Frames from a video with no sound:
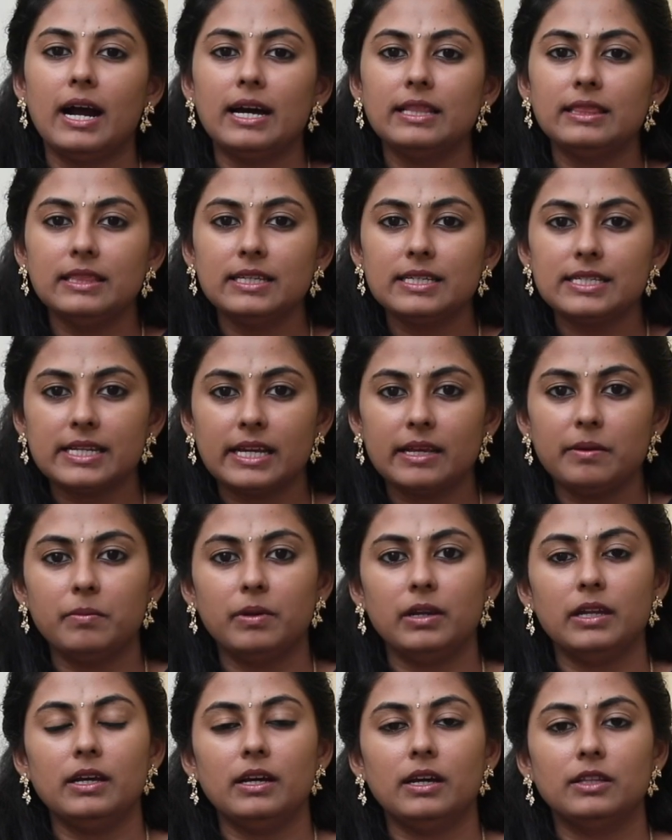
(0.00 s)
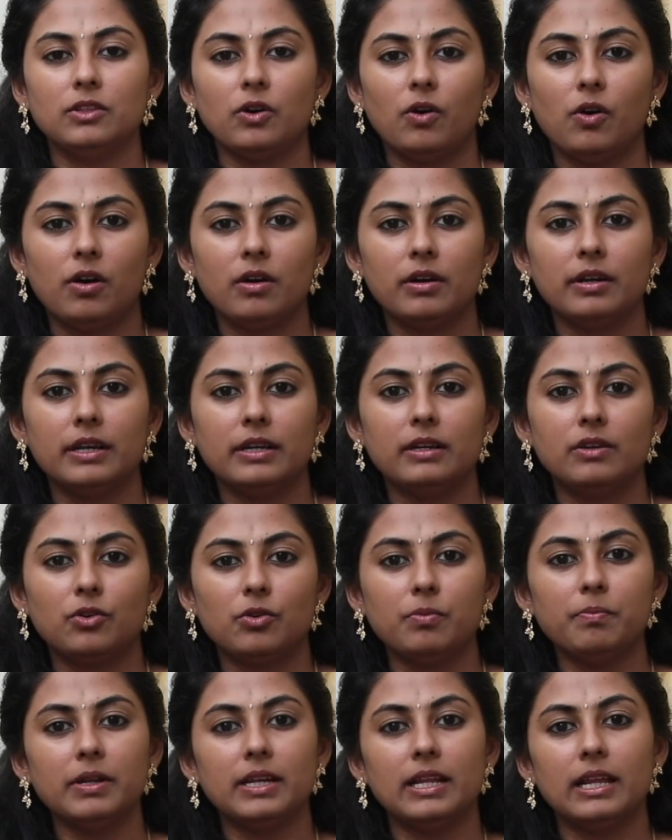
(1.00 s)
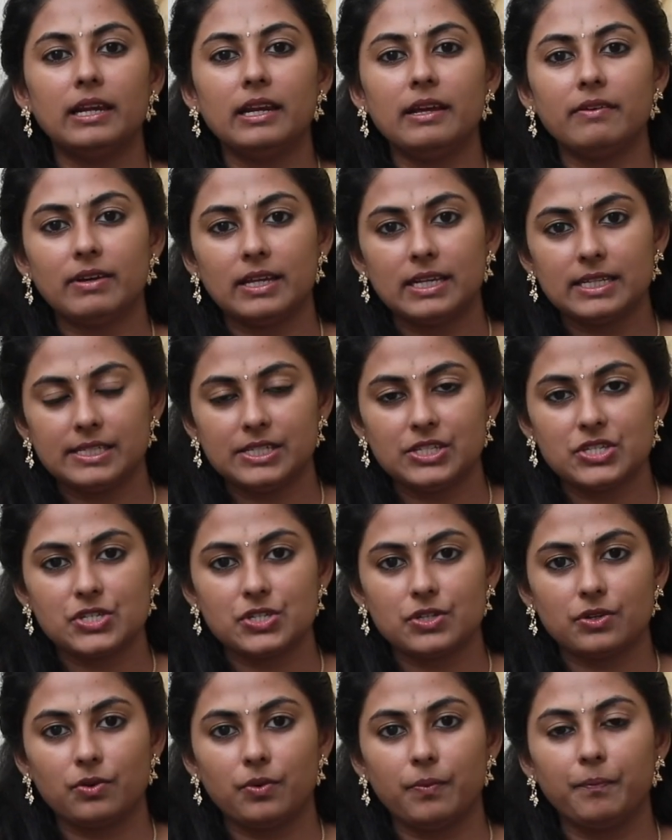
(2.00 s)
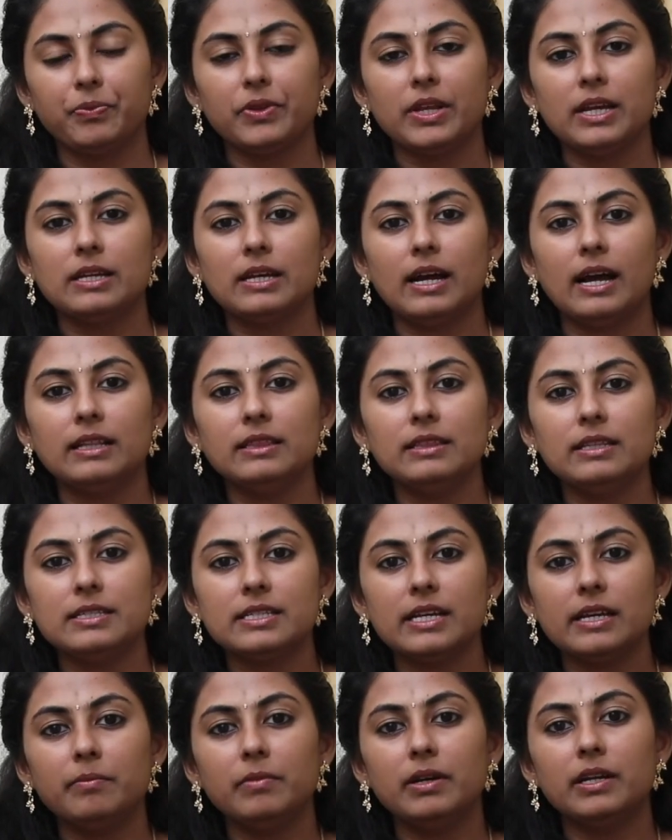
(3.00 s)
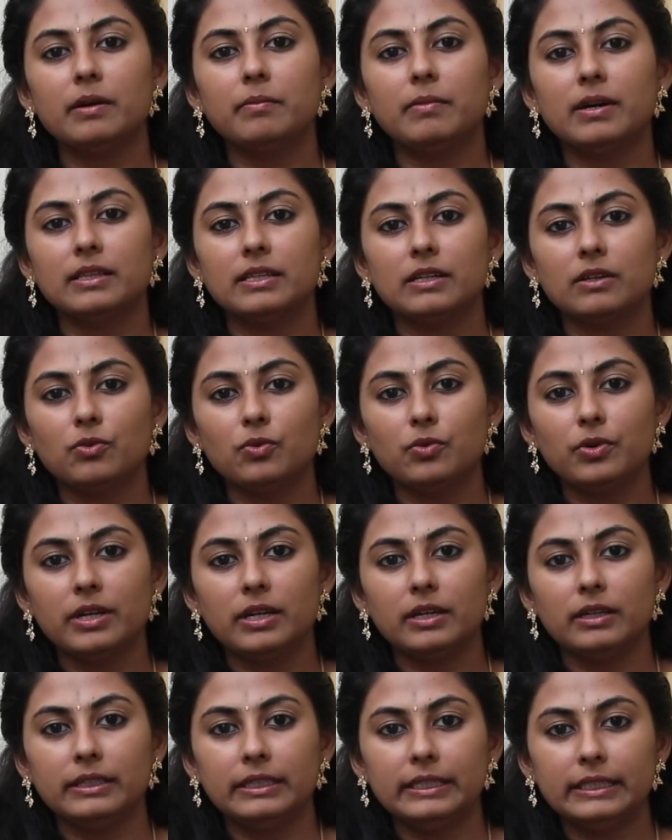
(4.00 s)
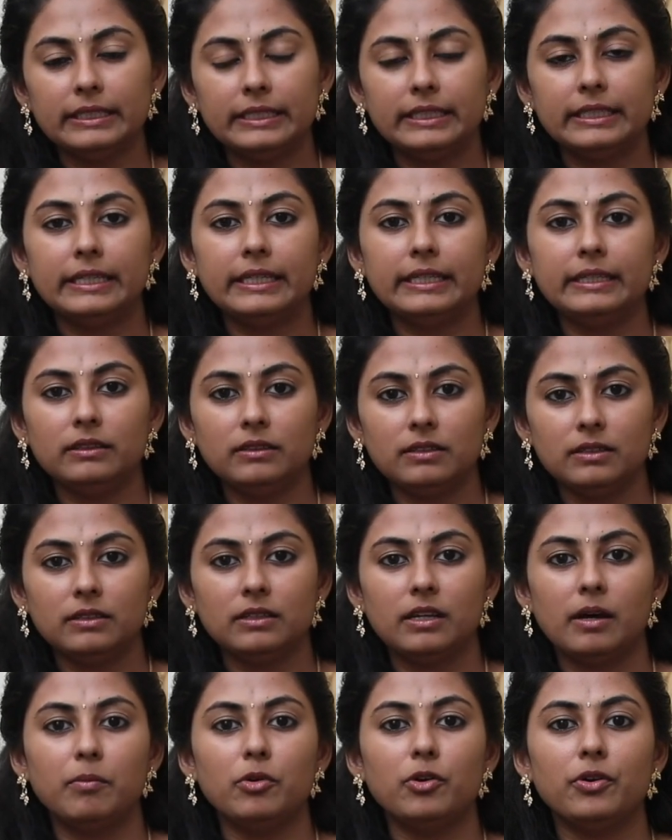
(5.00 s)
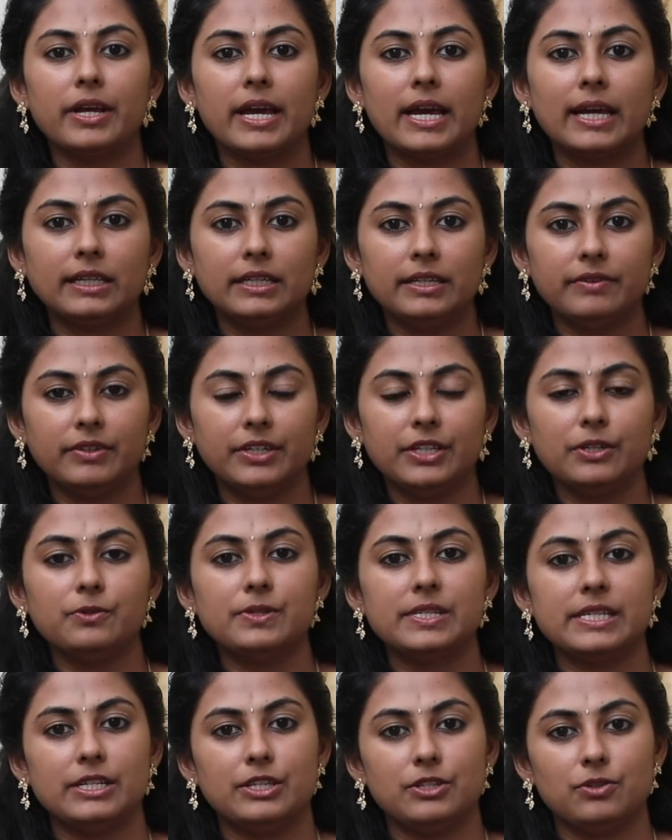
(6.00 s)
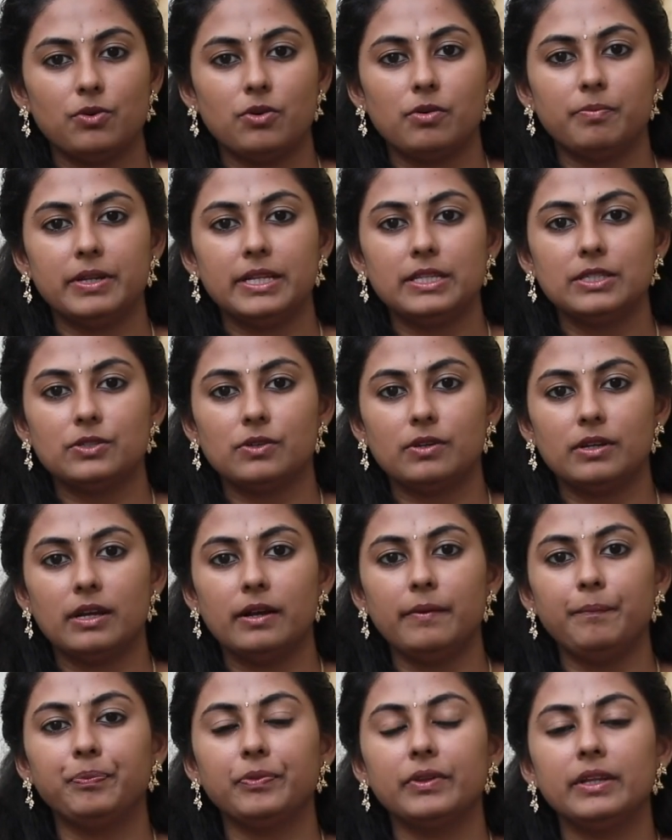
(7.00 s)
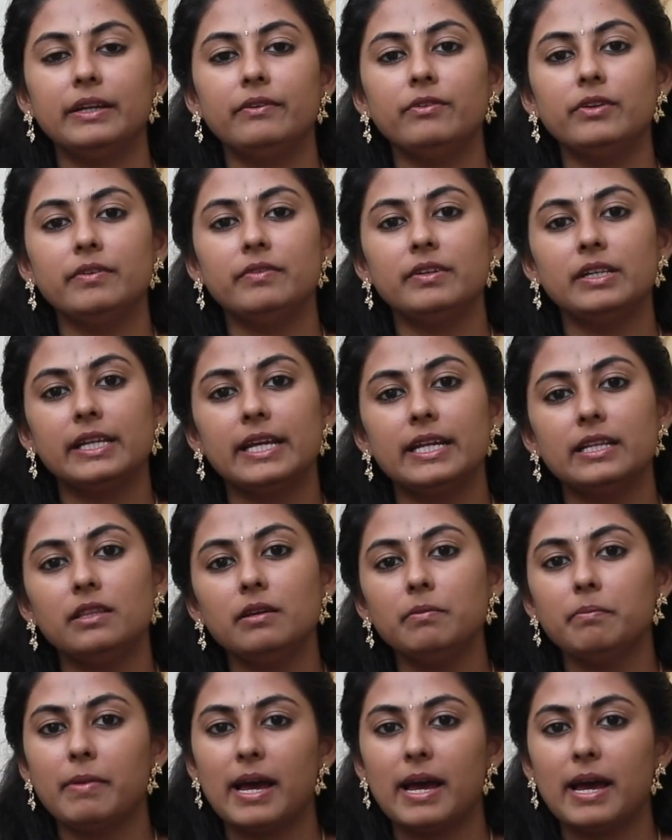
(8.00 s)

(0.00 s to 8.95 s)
அந்த டைமில் அந்த ஆர்கன் ரொம்ப நல்லா வேலை செஞ்சுட்டு இருக்கும் அந்த டைமில் நம்ம அதை கூட இணைந்து நம்மளோட ஆக்டிவிட்டியும் செஞ்சோம் அப்படின்னு சொன்னால் வி வில் கெட் த